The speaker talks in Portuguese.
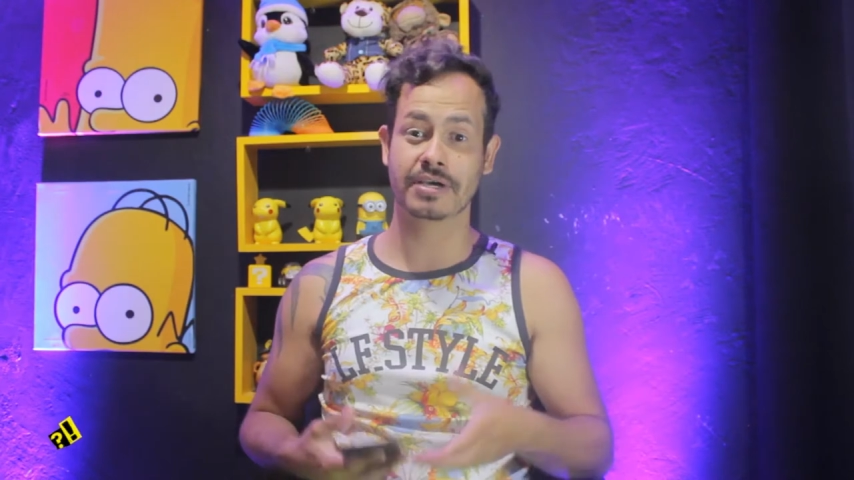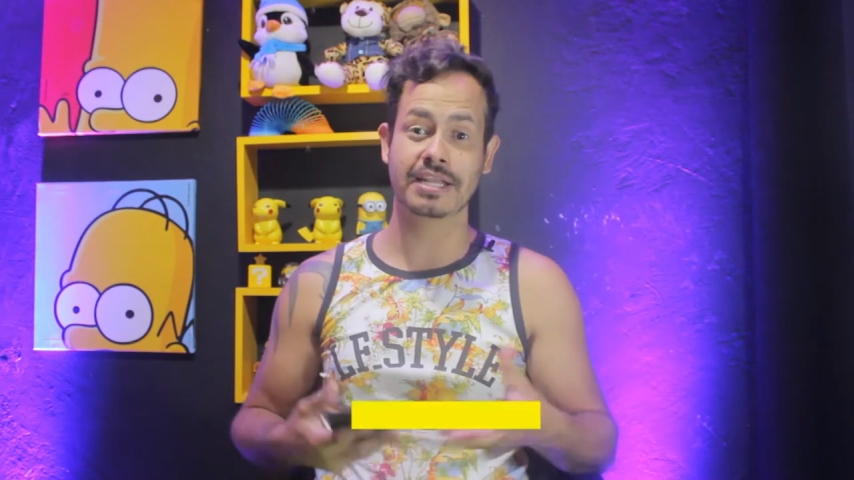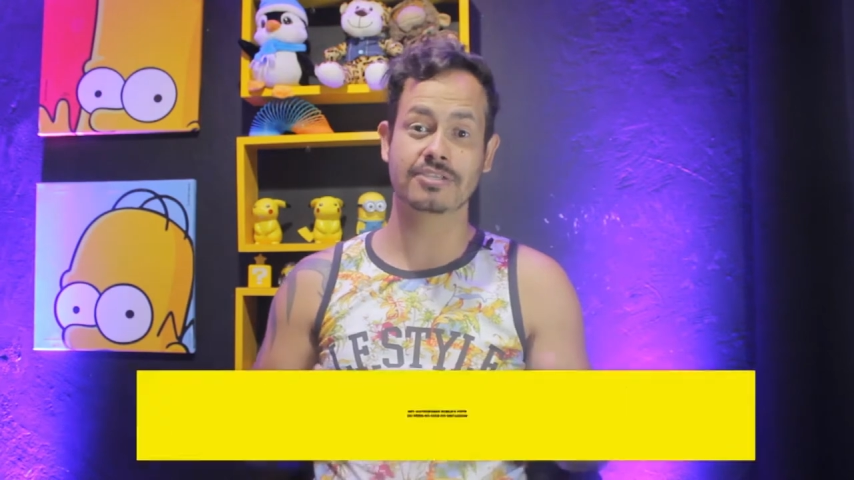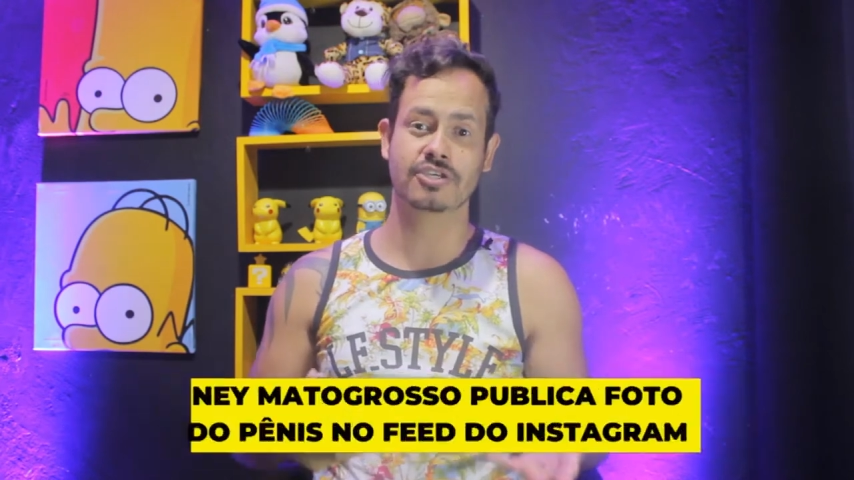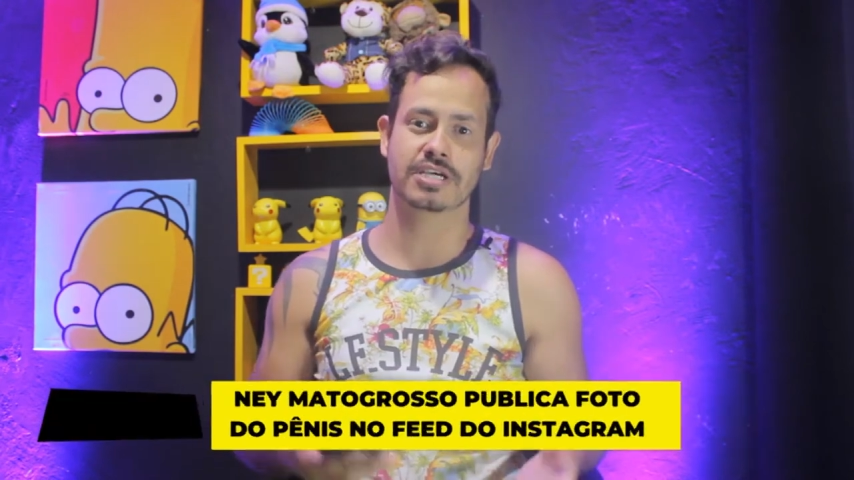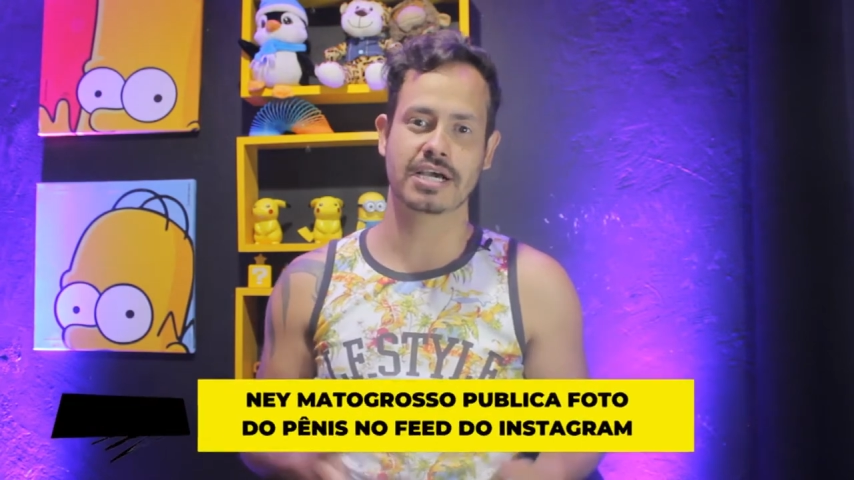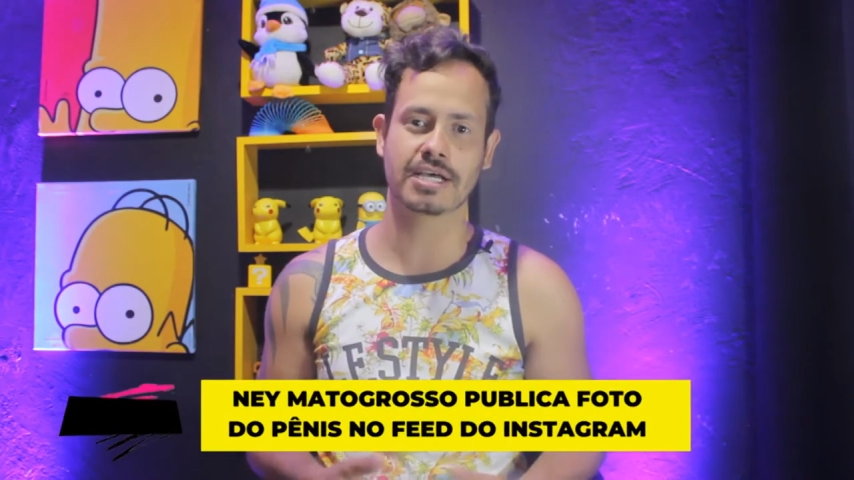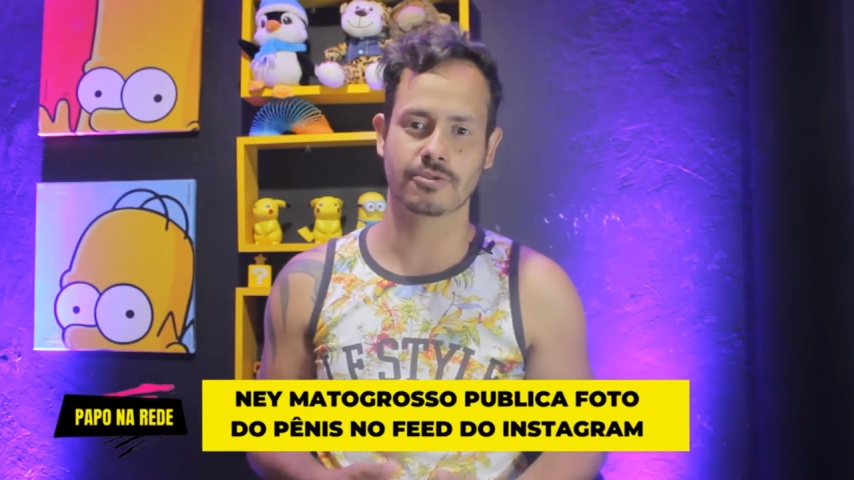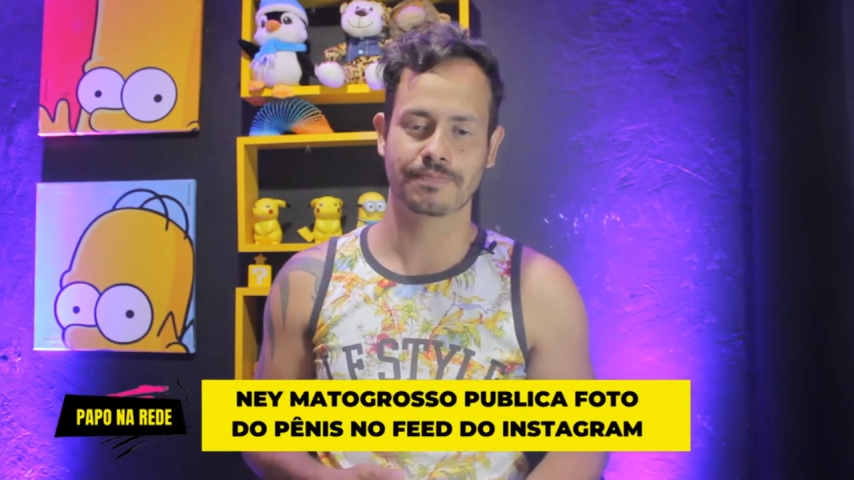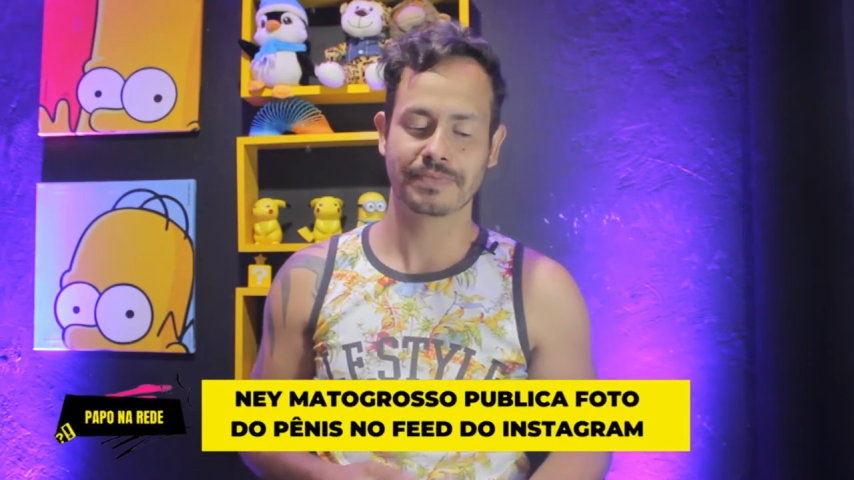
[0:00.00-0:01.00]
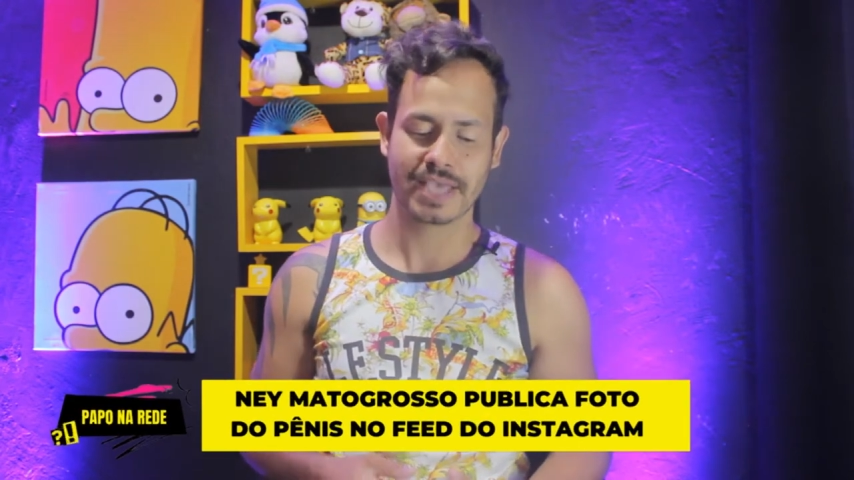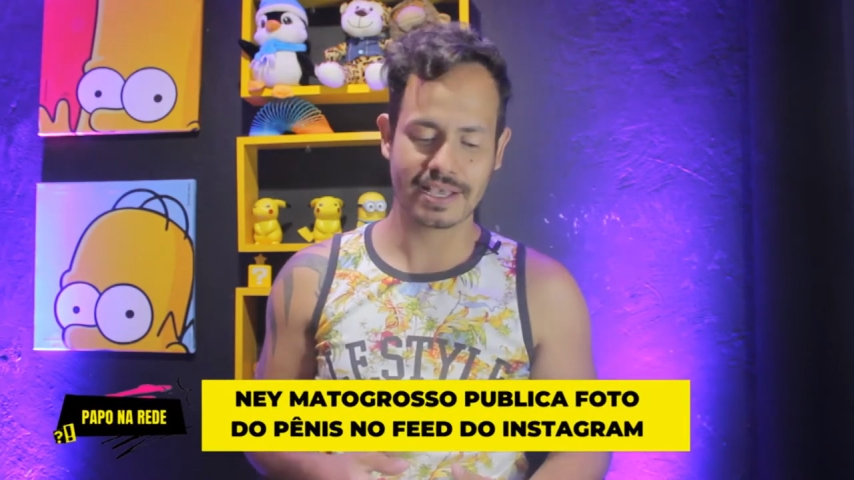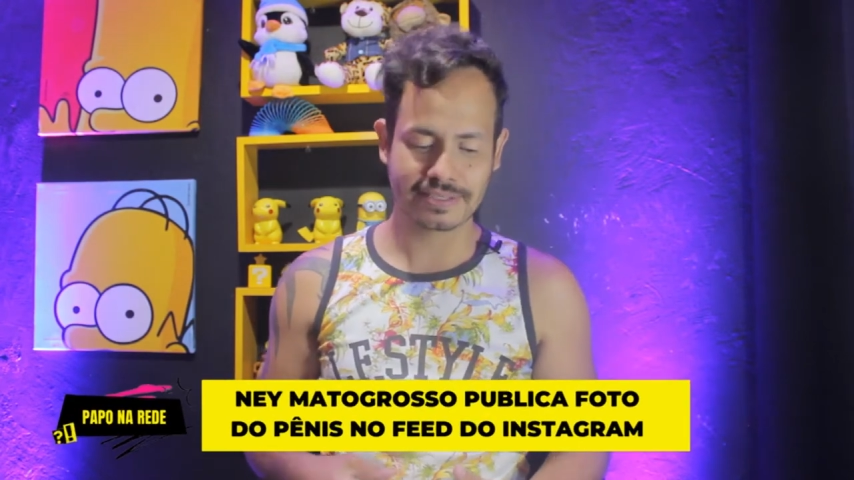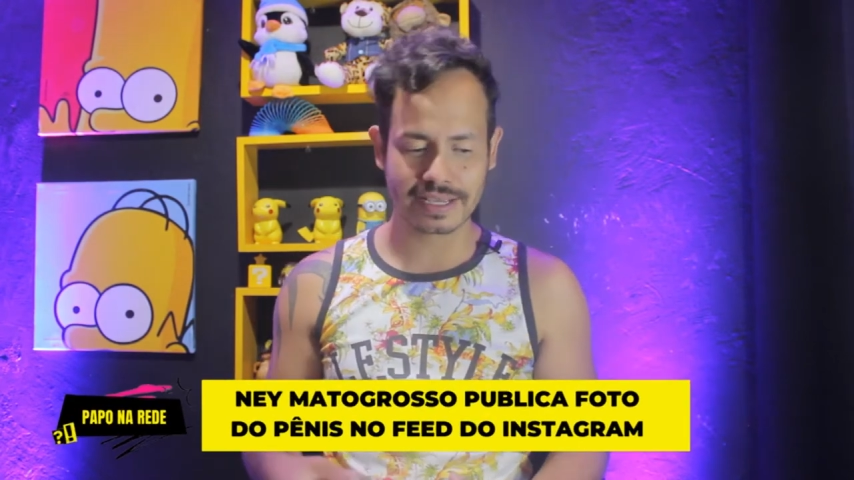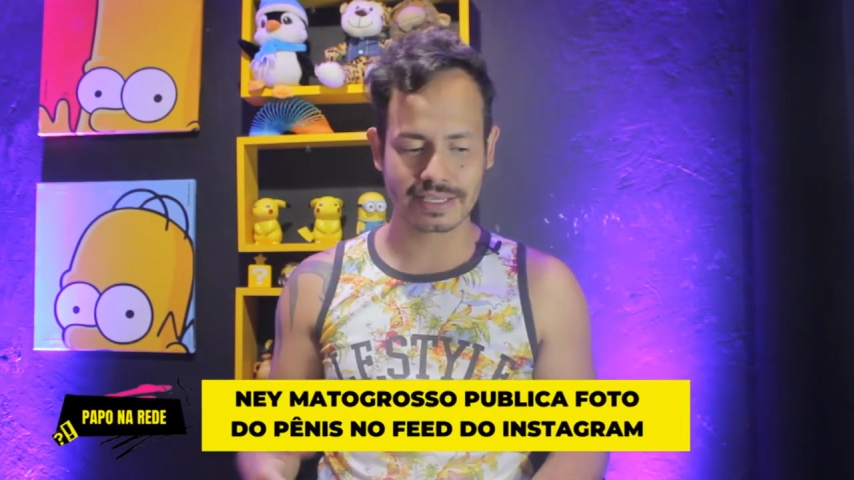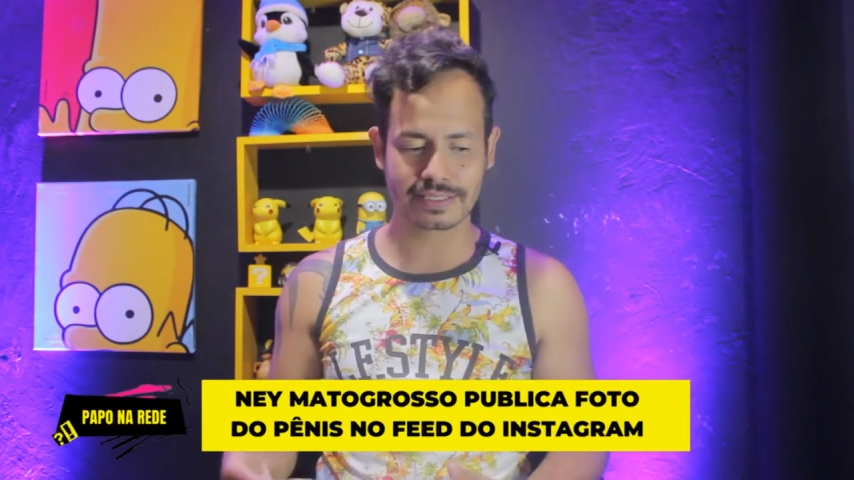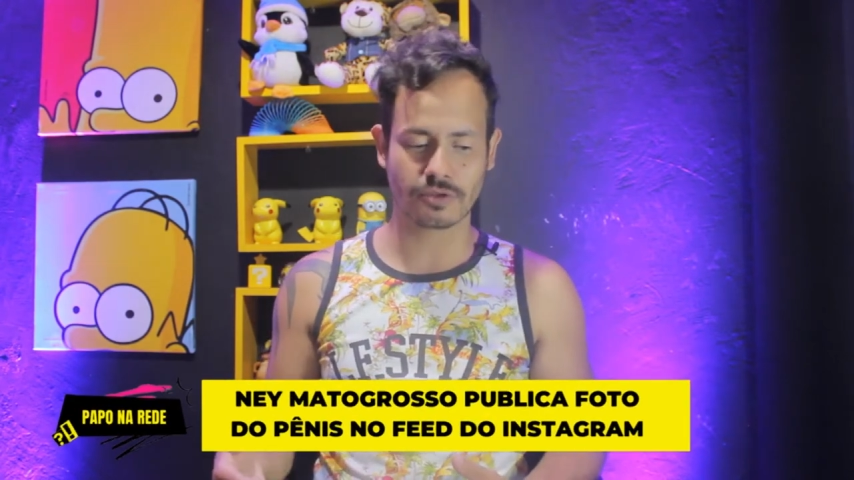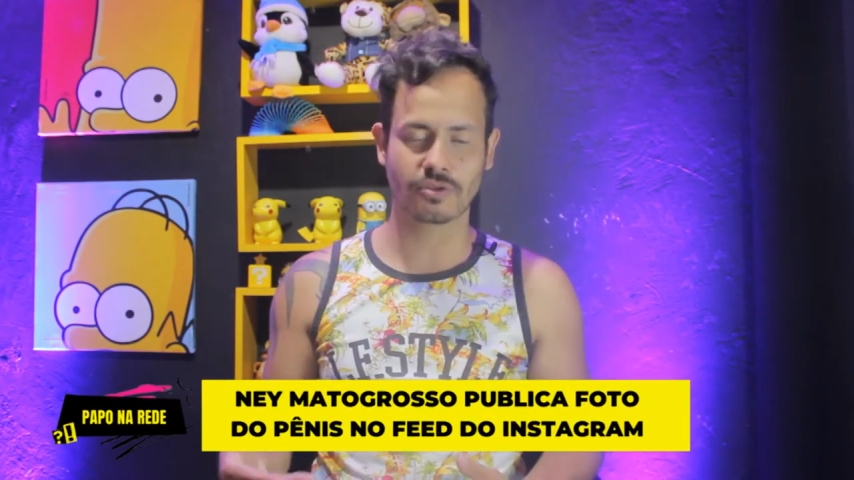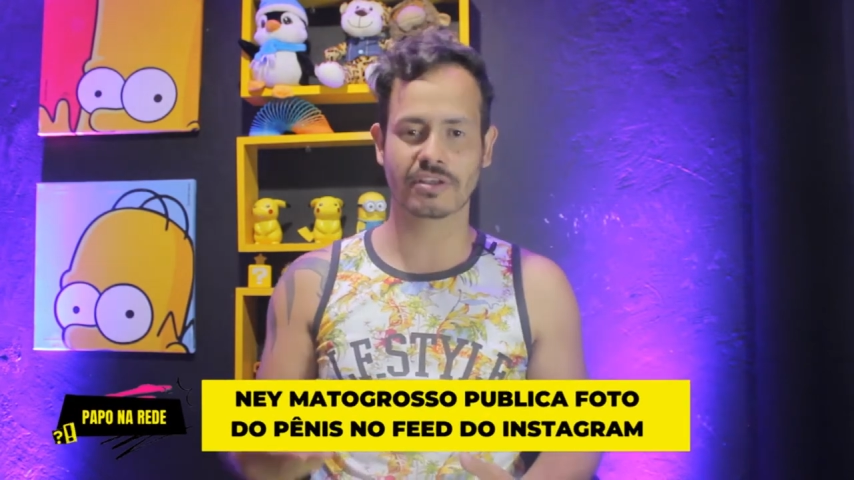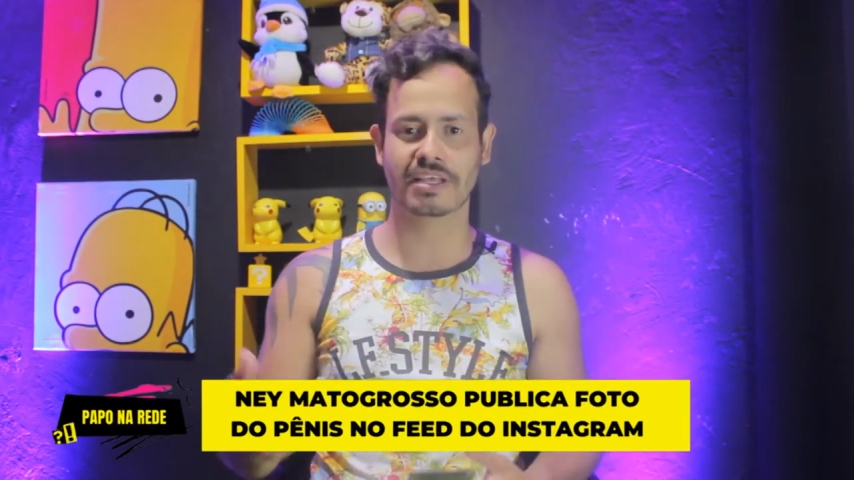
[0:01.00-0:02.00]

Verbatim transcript: criticando essa questão da,